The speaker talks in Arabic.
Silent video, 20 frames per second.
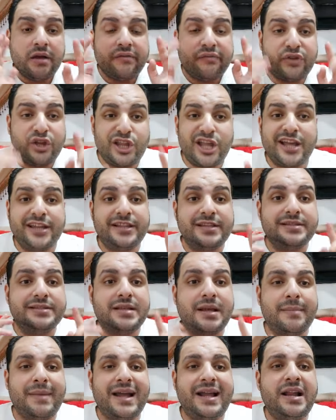في نادي
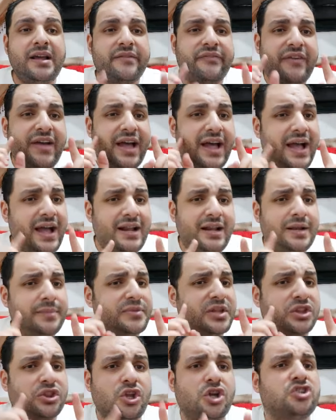الزمالك في اقل
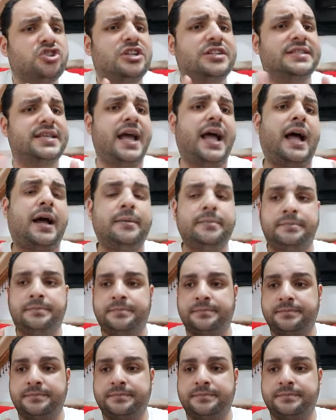من 12 ساعه